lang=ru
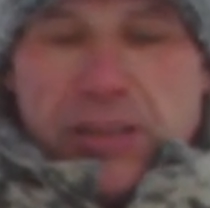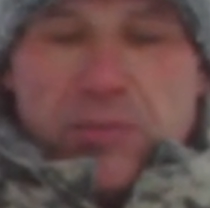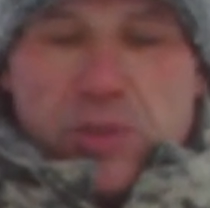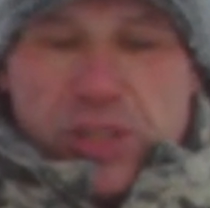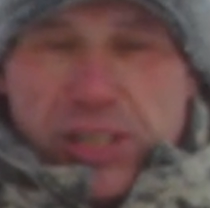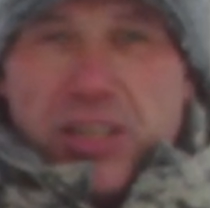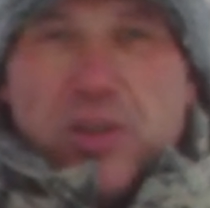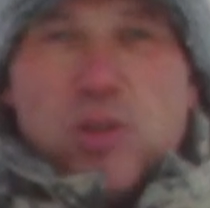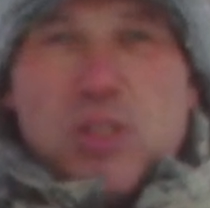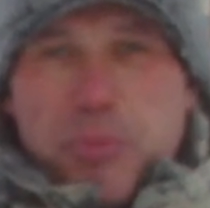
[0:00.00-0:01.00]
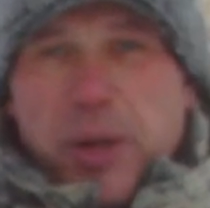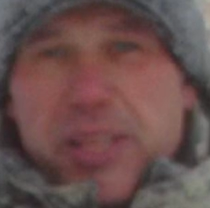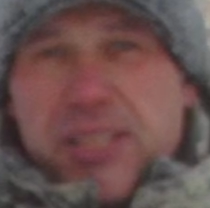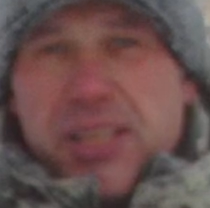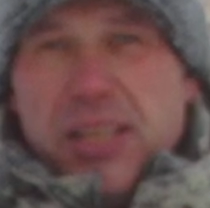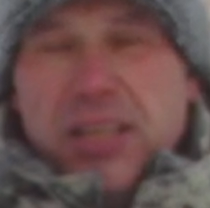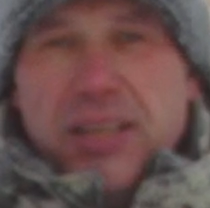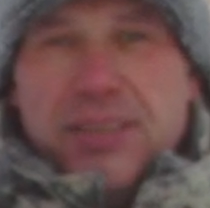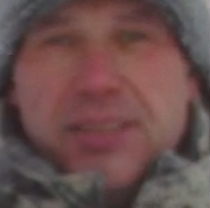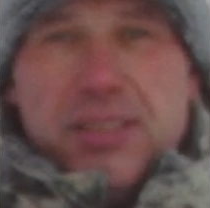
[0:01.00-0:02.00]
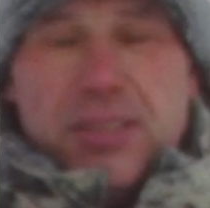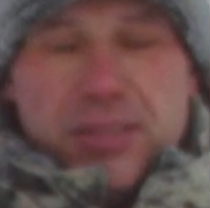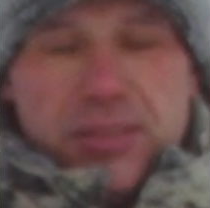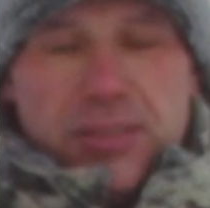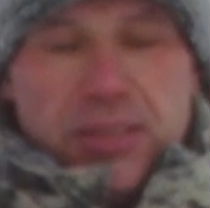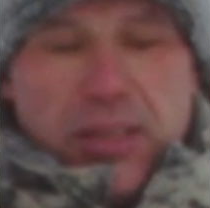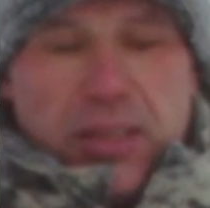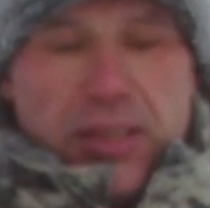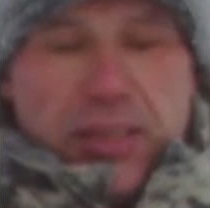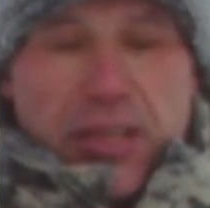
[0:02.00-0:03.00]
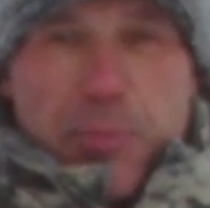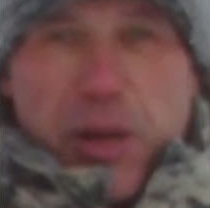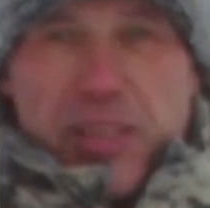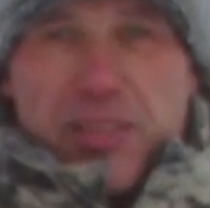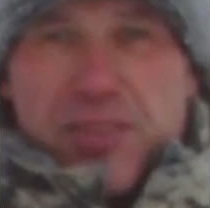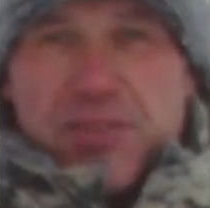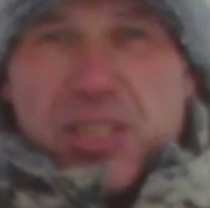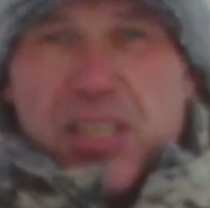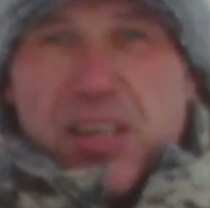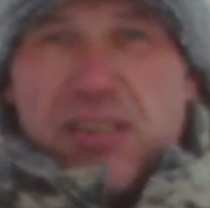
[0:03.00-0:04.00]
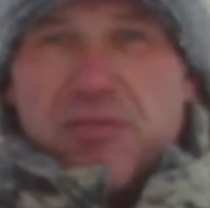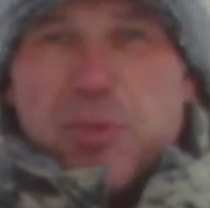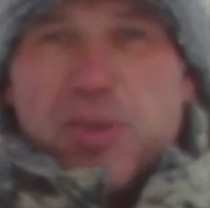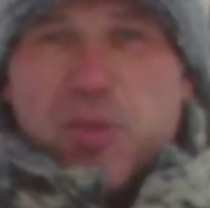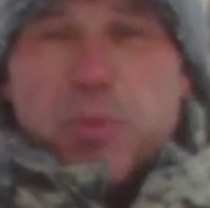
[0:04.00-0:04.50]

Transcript: вот, снег легко сыпается, И э, капкан э, всегда в боевом